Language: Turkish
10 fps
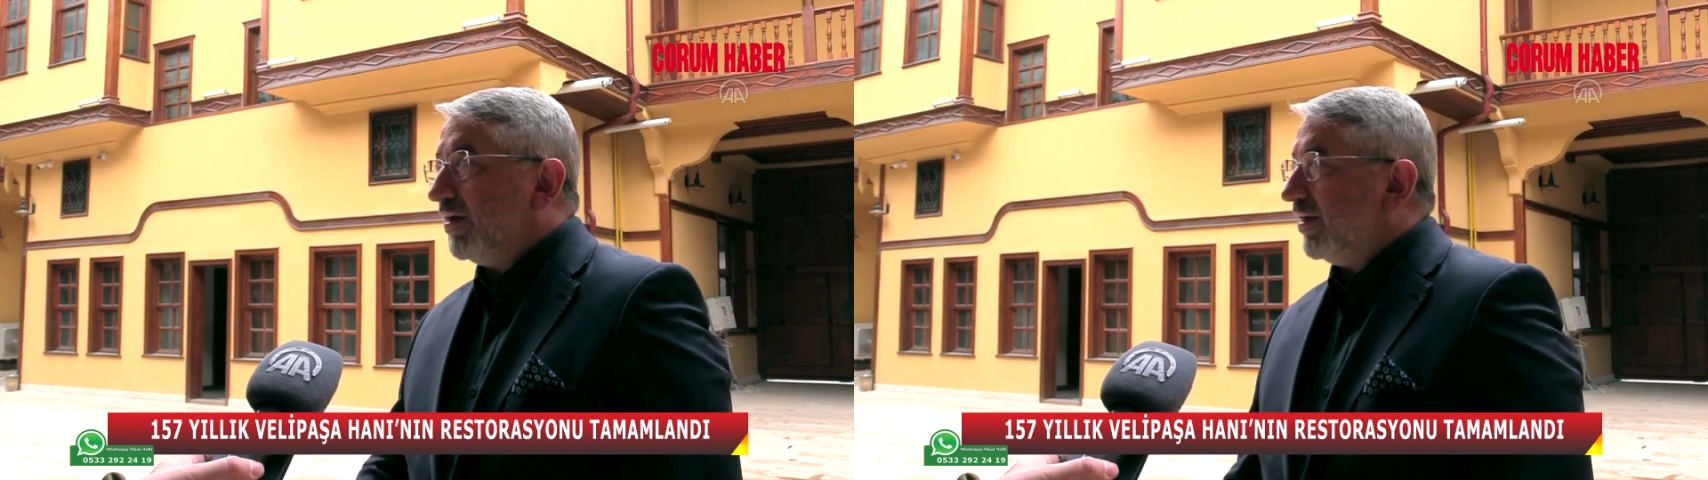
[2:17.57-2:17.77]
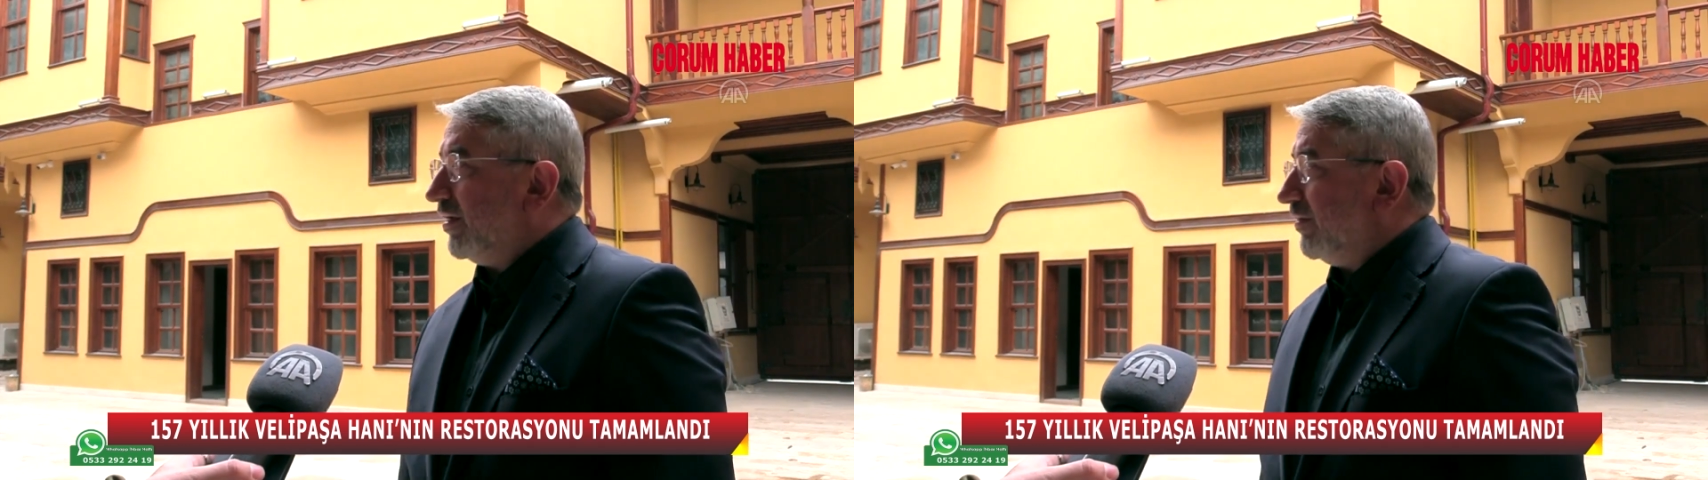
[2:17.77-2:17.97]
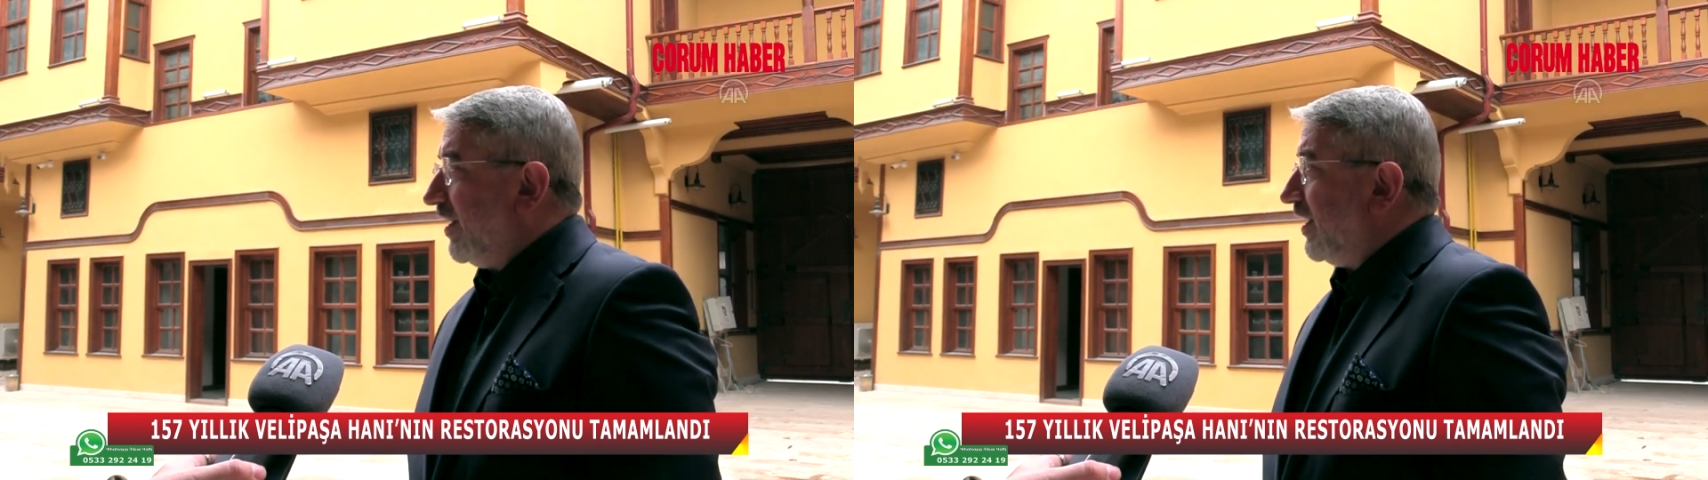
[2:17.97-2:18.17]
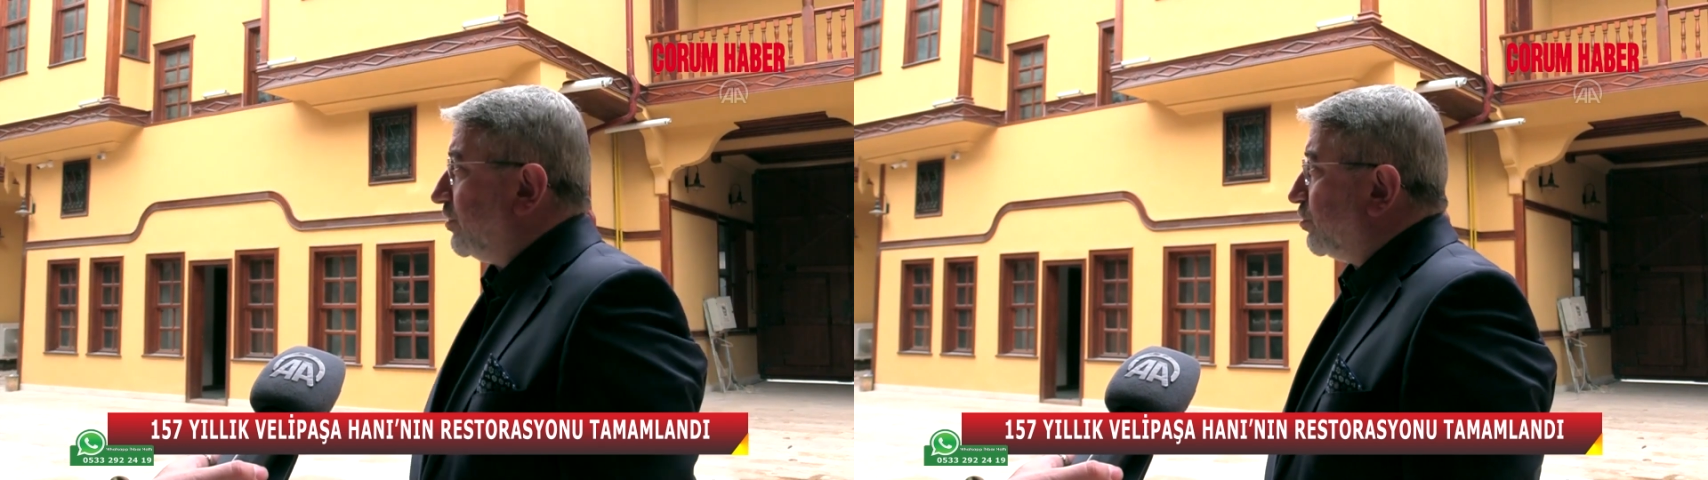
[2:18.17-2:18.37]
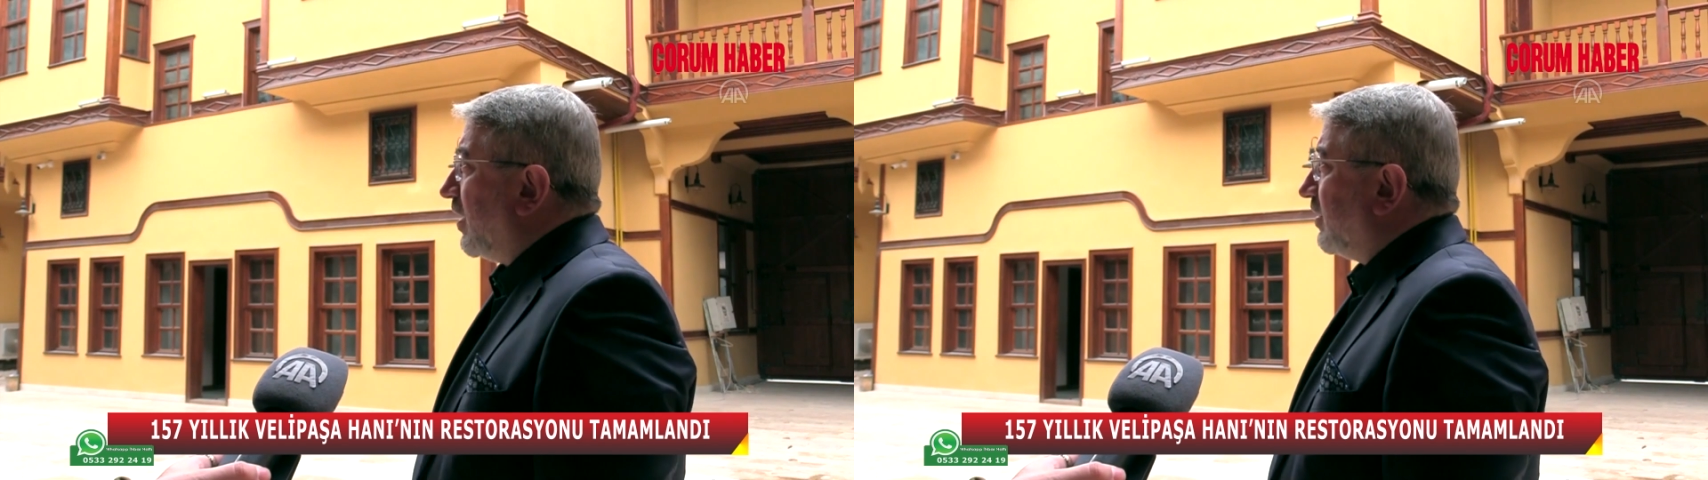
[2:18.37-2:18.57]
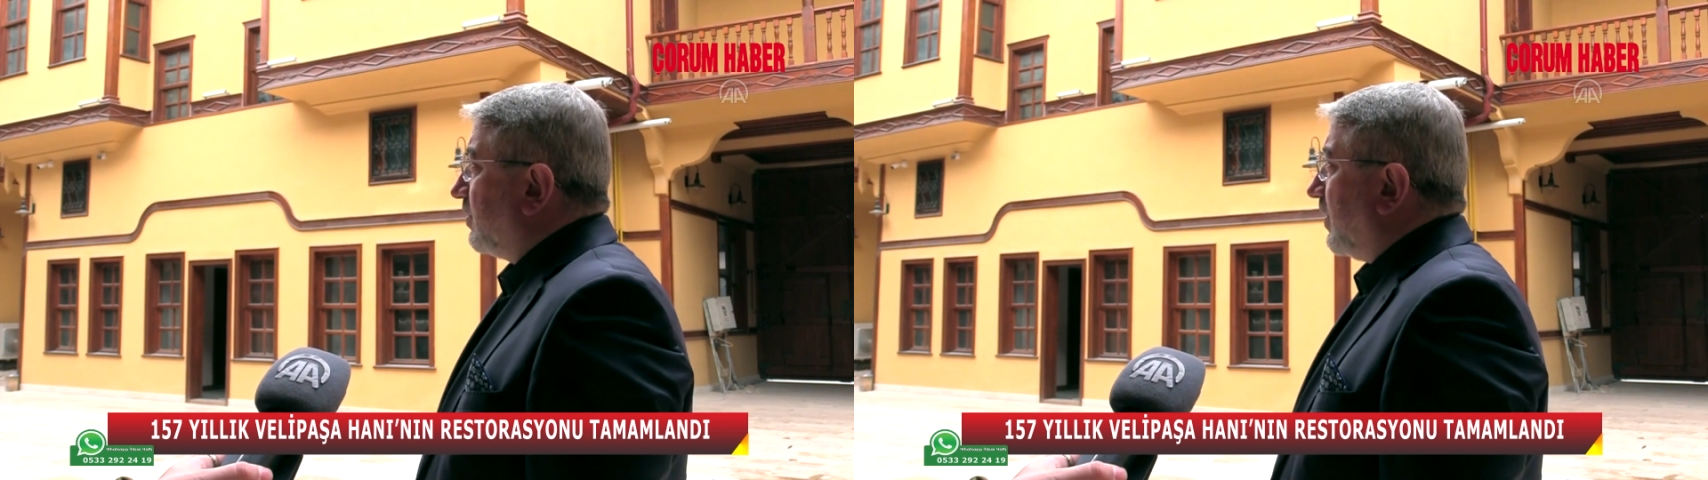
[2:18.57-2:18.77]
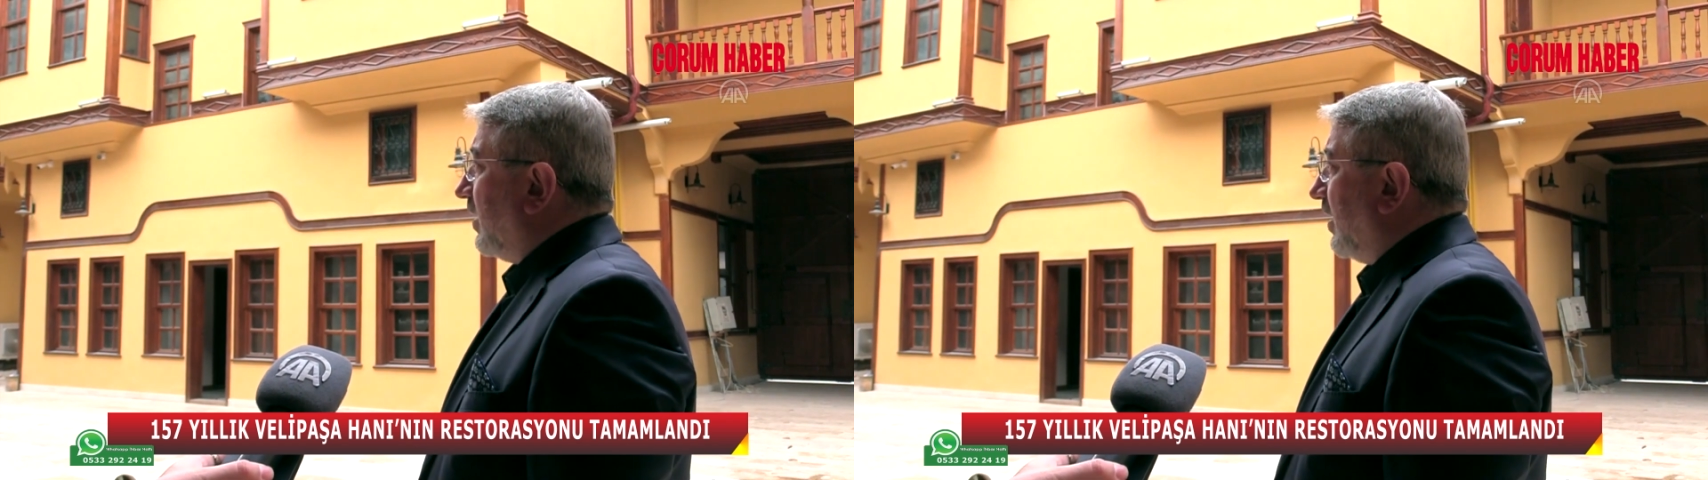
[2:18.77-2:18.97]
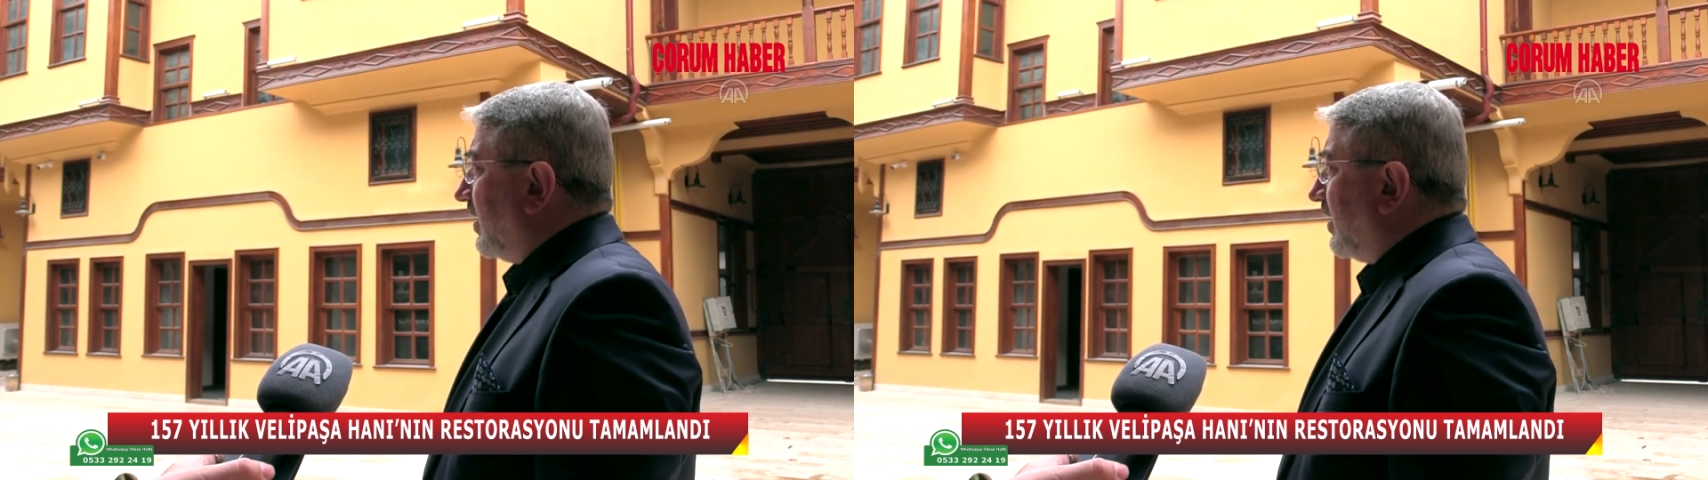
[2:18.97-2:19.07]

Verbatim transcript: e, ve şu an itibariyle